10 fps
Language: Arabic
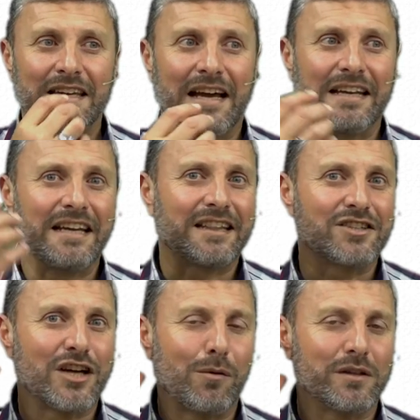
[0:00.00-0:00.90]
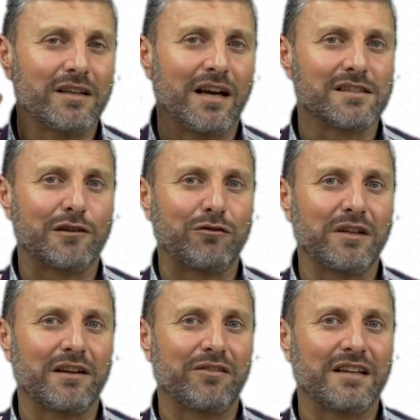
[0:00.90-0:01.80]
يعني هي تجاوت الأصل
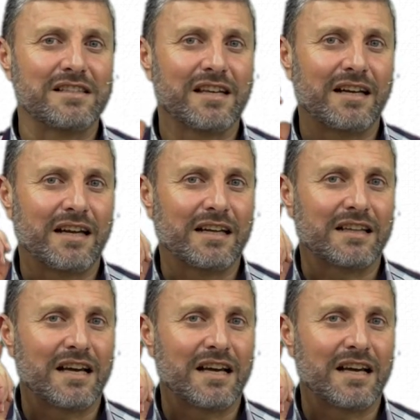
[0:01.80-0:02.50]
فينا في الإنسان أن, يت...